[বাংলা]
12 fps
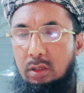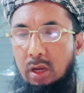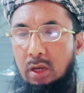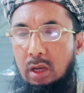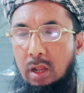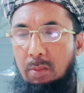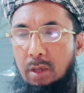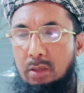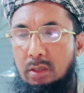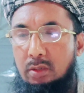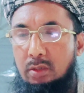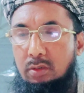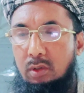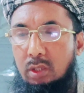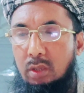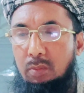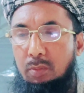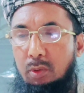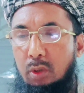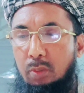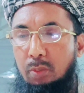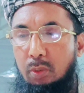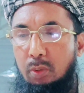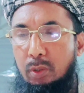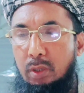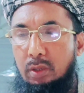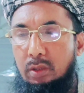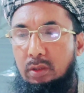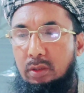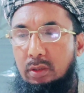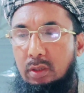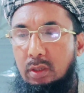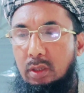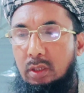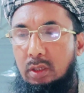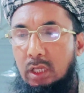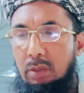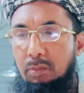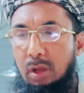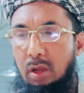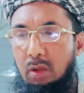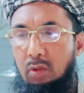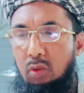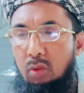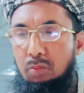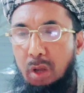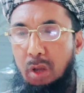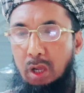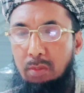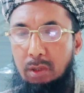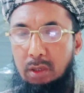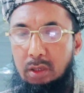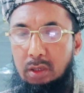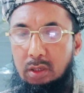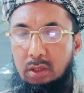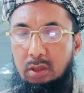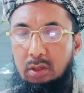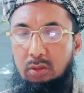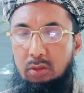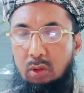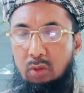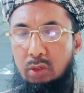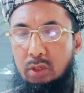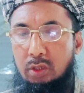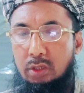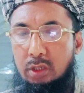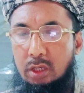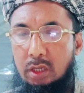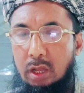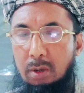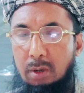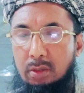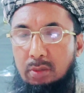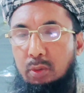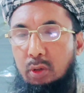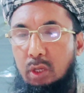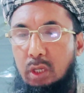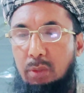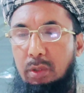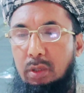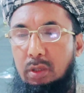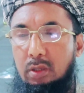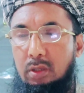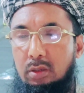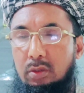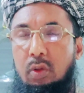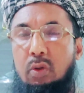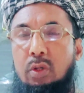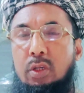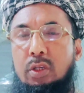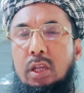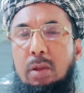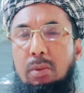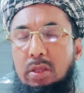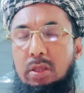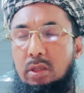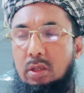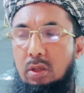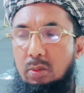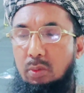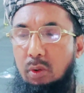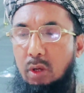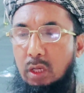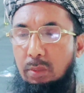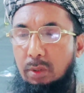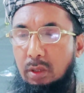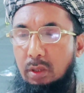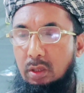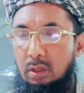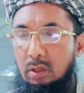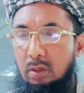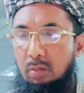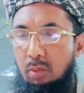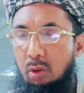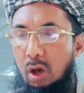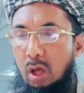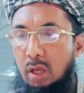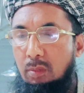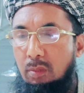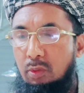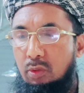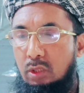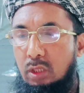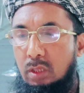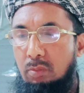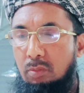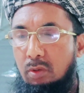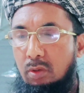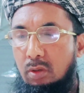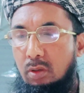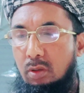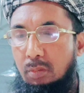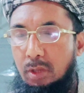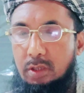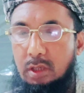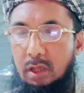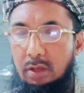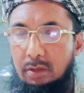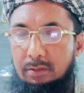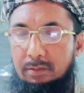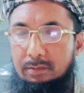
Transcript: তার নামাজের কথা মনে পড়বে কিংবা ঘুম ভাঙবে তখনই সেই নামাজ পড়ে নিবে তখনই সে নামাজ পড়ে নিবে বুখারি মুসলিম মেশকাত